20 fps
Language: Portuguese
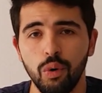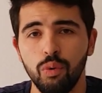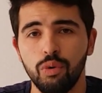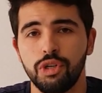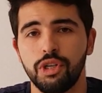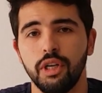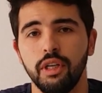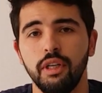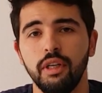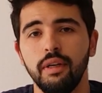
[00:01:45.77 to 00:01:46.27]

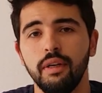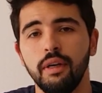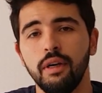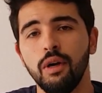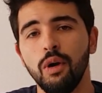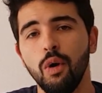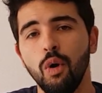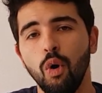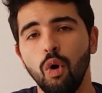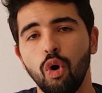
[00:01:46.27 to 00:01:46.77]
hoje em dia
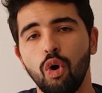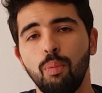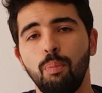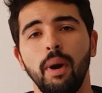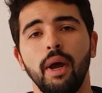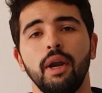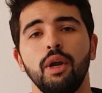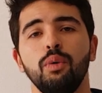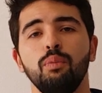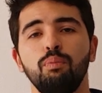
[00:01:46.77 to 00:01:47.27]

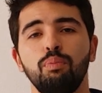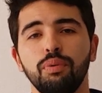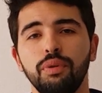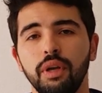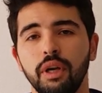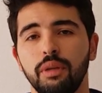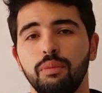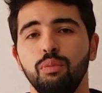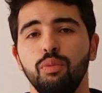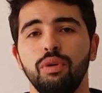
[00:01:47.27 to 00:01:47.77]
ocuparem um
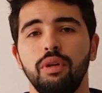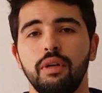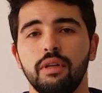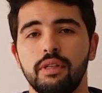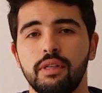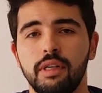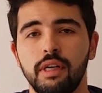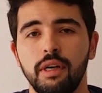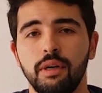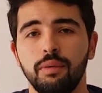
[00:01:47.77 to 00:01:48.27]
poder de
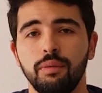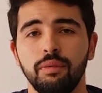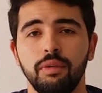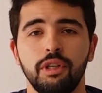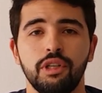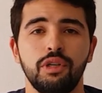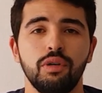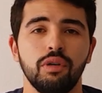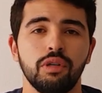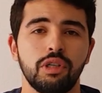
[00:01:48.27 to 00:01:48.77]
moderação
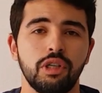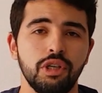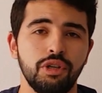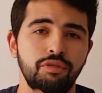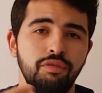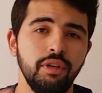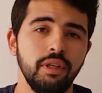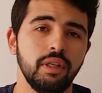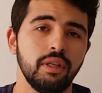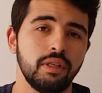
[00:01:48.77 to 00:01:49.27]
das nossas
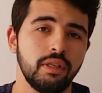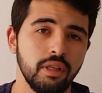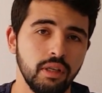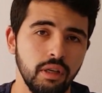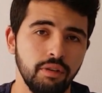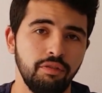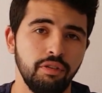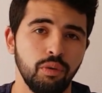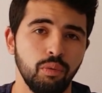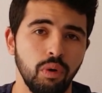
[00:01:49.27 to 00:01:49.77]
vidas
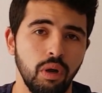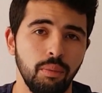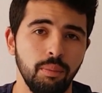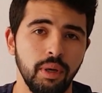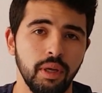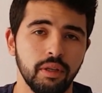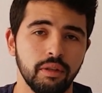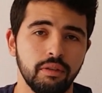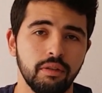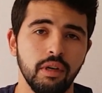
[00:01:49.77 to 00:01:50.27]

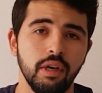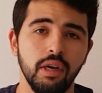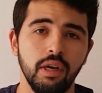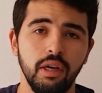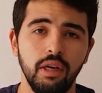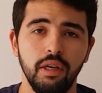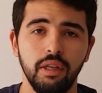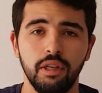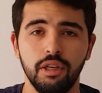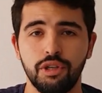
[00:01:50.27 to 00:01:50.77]
individualmente
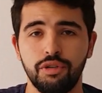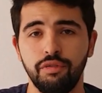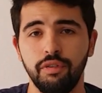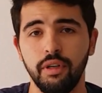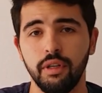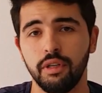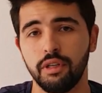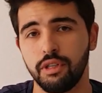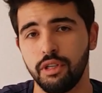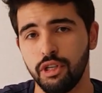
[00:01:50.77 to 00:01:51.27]
e das
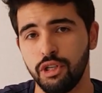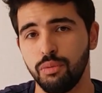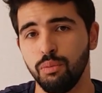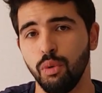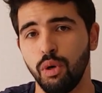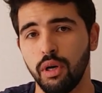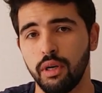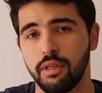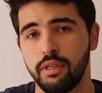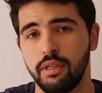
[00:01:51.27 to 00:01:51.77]
vidas das
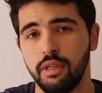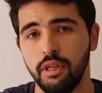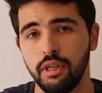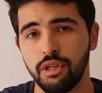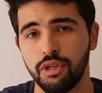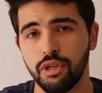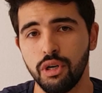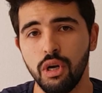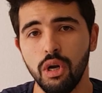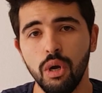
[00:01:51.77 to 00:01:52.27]

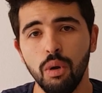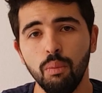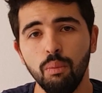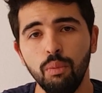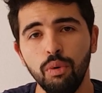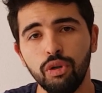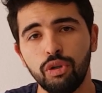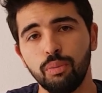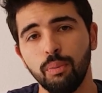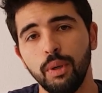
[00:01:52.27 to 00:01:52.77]
democracias
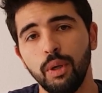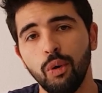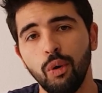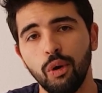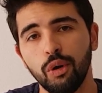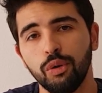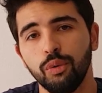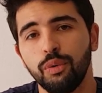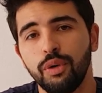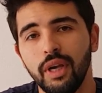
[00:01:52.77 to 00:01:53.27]
muito
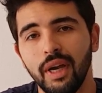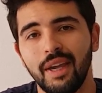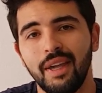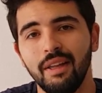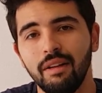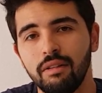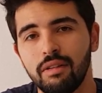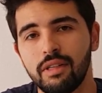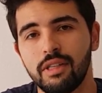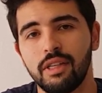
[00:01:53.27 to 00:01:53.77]
maior do que
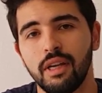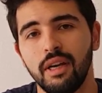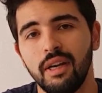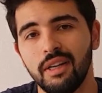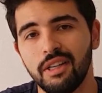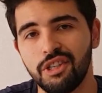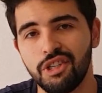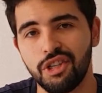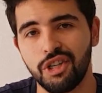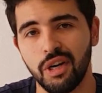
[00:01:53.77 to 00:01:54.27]
aquilo que
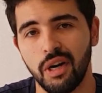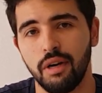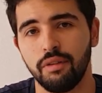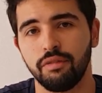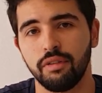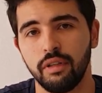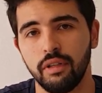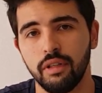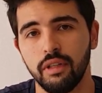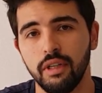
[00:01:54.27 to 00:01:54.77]
seria
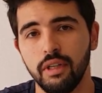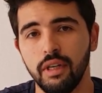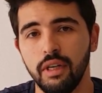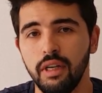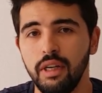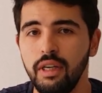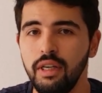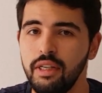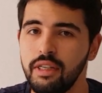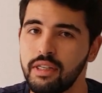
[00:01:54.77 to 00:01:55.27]
desejável
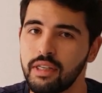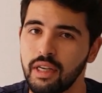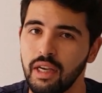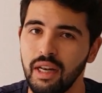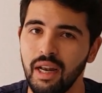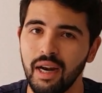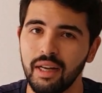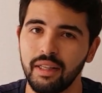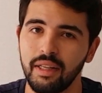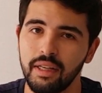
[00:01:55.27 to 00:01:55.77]
e se
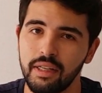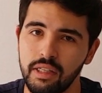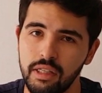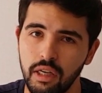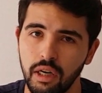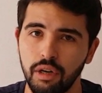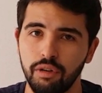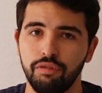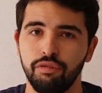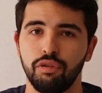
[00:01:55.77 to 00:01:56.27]
calhar tem que
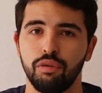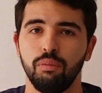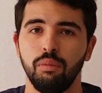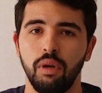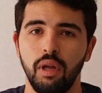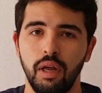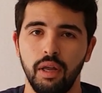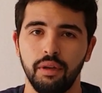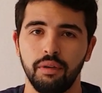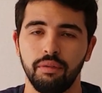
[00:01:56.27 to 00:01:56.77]
ser
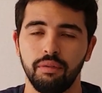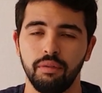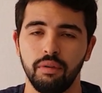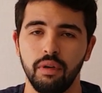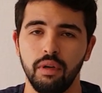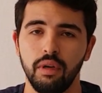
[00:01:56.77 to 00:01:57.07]
reformulado.